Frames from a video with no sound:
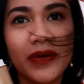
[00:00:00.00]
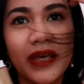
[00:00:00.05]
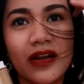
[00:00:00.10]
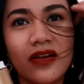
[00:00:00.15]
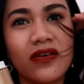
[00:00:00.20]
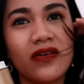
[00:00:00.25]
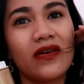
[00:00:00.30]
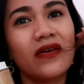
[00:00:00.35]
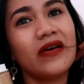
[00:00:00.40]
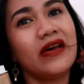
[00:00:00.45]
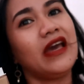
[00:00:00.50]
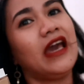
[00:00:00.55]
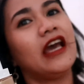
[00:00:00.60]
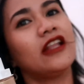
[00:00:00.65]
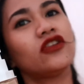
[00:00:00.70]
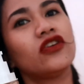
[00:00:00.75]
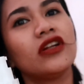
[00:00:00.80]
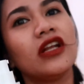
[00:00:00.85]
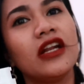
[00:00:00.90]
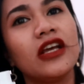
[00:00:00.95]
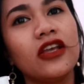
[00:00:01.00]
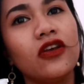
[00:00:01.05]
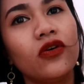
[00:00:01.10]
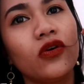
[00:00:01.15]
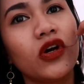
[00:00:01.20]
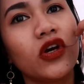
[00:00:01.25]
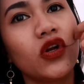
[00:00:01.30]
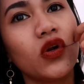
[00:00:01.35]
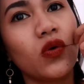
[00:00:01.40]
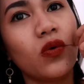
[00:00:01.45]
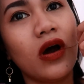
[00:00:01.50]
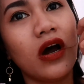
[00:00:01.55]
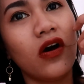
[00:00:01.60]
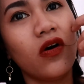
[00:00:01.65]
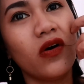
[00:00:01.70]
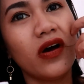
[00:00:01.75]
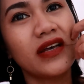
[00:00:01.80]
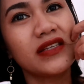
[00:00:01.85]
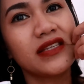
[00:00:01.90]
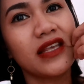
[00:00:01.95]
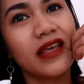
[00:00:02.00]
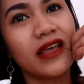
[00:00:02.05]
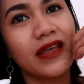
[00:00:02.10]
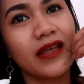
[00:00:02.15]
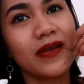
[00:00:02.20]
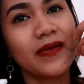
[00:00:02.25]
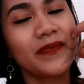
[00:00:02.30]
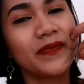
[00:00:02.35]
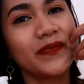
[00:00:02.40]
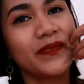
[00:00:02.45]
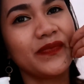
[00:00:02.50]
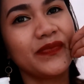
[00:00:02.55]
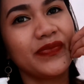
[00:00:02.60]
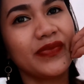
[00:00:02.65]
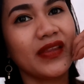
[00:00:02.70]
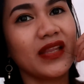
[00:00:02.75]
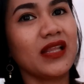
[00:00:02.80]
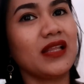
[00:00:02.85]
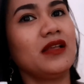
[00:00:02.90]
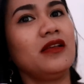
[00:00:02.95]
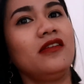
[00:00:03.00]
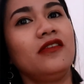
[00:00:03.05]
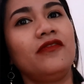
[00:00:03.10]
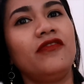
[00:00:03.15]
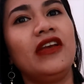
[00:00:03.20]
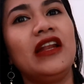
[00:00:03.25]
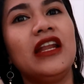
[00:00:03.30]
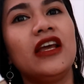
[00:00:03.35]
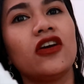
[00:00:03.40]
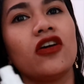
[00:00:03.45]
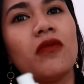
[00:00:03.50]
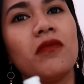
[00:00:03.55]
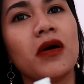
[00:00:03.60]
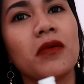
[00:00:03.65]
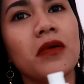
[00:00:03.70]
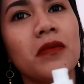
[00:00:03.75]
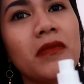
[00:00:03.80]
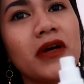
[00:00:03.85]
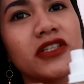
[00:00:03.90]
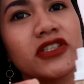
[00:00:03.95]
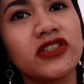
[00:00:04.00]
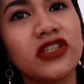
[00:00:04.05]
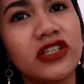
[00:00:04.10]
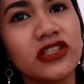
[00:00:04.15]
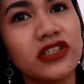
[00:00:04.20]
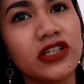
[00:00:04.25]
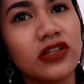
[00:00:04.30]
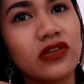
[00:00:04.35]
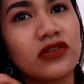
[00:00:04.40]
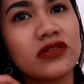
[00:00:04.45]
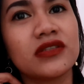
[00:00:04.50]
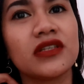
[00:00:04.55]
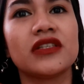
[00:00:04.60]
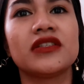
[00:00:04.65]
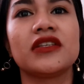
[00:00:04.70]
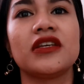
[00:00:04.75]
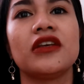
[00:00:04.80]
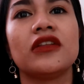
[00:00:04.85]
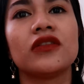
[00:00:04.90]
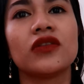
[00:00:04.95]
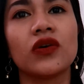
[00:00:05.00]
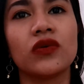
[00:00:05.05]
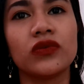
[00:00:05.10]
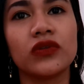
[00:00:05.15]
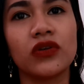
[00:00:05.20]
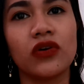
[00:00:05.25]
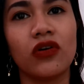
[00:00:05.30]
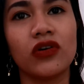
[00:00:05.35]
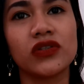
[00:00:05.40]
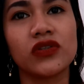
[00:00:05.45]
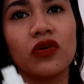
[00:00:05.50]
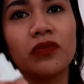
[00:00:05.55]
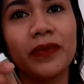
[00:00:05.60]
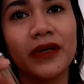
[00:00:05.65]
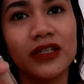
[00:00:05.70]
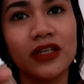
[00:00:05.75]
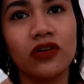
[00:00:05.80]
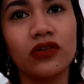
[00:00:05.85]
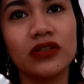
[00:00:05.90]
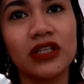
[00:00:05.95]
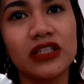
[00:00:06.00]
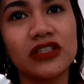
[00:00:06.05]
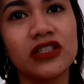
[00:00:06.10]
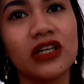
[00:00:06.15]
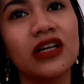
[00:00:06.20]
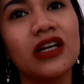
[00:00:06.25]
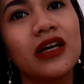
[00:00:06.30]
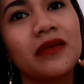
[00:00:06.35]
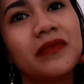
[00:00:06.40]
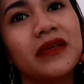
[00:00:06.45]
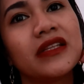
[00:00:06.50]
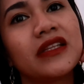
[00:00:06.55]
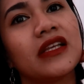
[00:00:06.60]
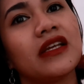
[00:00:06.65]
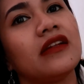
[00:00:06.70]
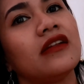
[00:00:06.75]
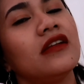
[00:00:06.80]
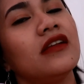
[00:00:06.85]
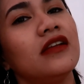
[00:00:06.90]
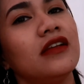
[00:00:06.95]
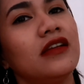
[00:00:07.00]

Pero, ito na lang yung kinuha ko kasi feeling ko mag-match din siya din sa skin tone ko. So, pwede ko din siyang gamitin.